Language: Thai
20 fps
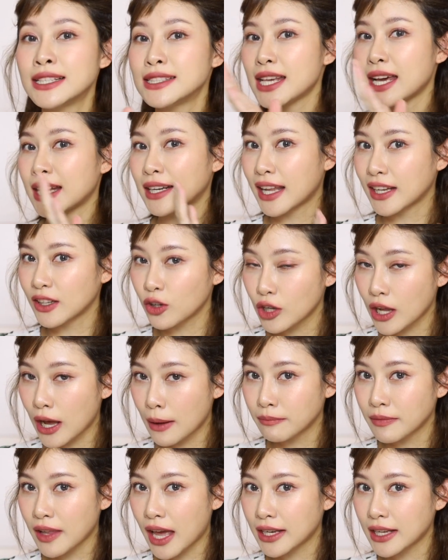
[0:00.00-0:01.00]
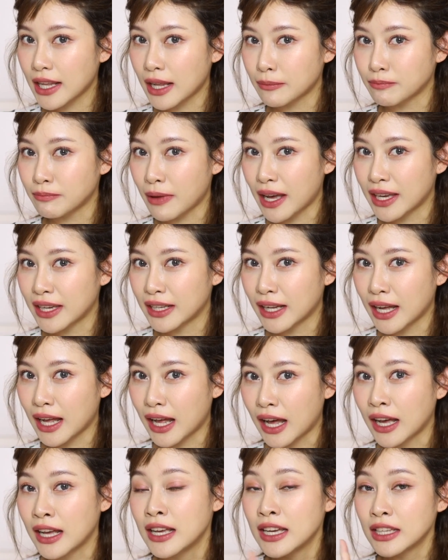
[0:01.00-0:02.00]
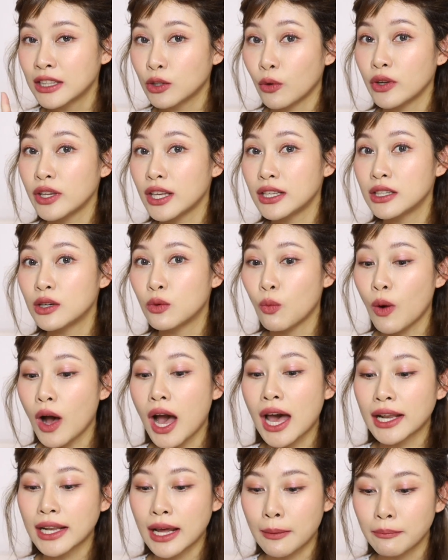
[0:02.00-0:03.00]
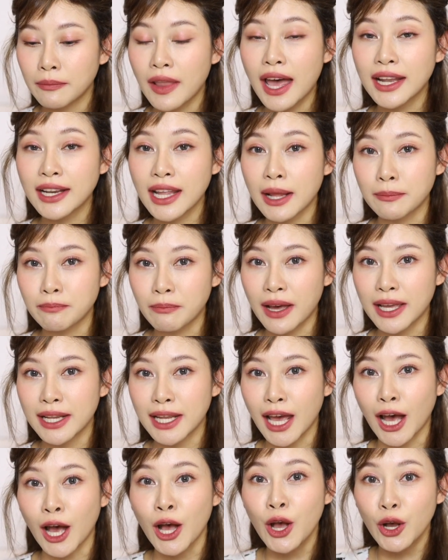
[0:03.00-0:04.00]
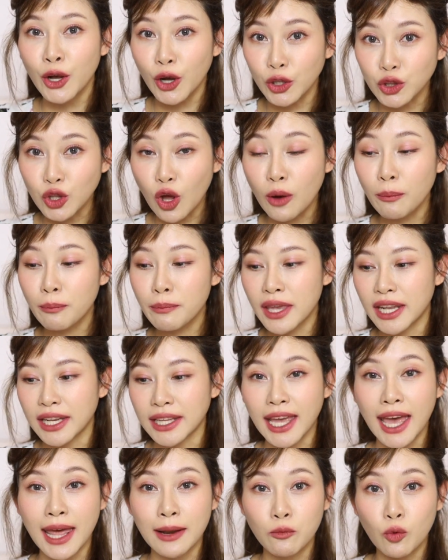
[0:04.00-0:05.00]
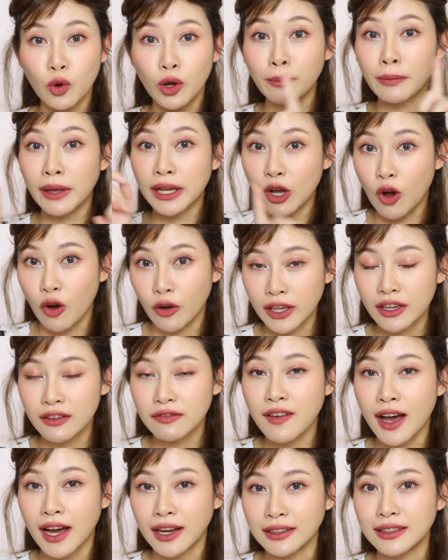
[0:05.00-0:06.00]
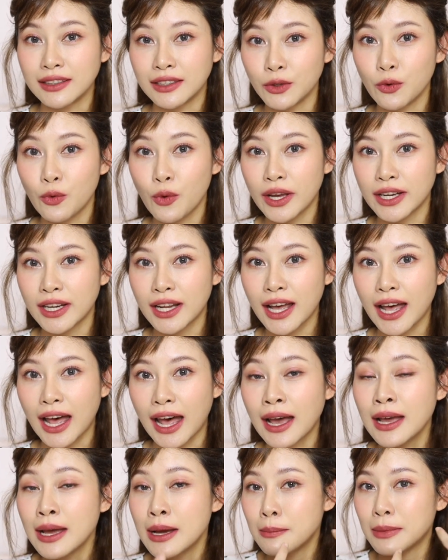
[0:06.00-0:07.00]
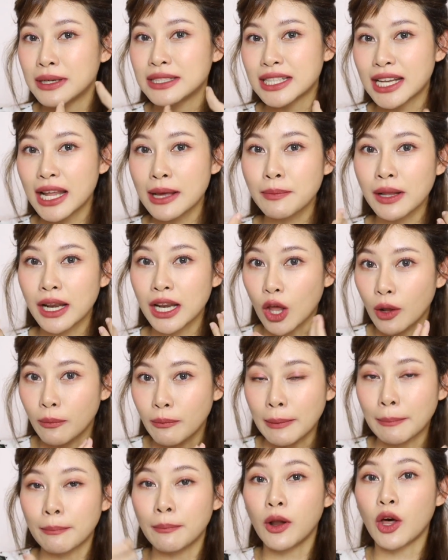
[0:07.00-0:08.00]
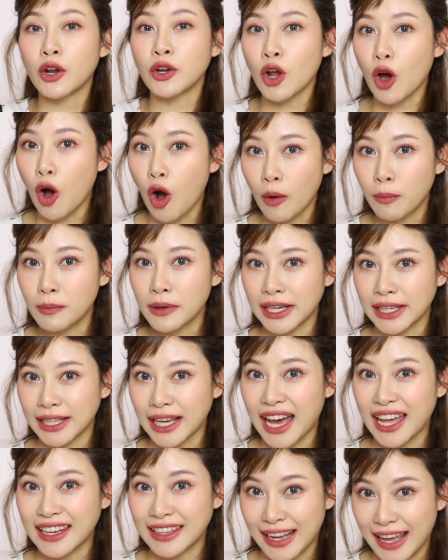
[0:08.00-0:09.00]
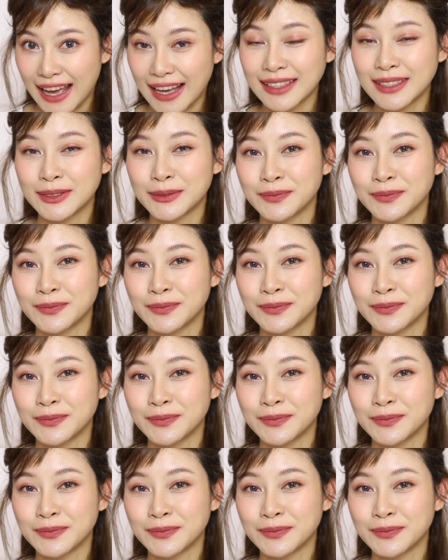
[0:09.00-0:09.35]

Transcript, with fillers: จากนั้นก็ทำด้านถัดไปนะคะแต่ว่าอย่าลืมว่าทำด้านถัดไปเนี่ยก็ต้องเปลี่ยนแกนม้วนเป็นของอีกฝั่งหนึ่งด้วยนะคะมันจะได้เป็นรอนแบบรอนออกเหมือนกันนะ